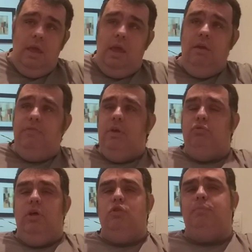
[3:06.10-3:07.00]
Enfim,
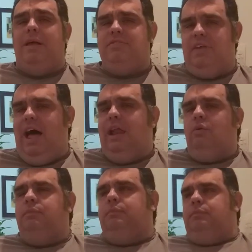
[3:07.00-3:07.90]
os anos
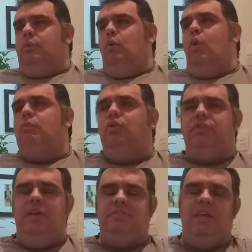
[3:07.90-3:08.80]
passaram, como
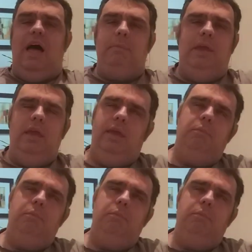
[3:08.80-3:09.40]
vocês sabem,